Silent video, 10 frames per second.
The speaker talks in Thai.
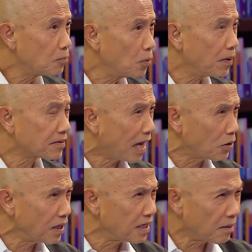ผู้พิพากษา
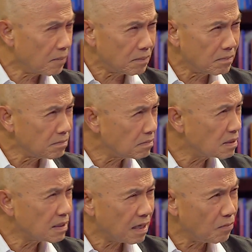ด้วยเนี่ยมัน
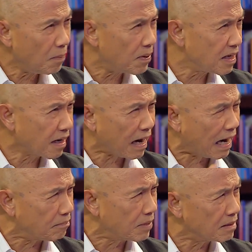คิดว่าบรรยา
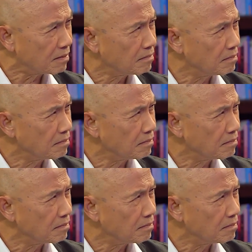กาศมัน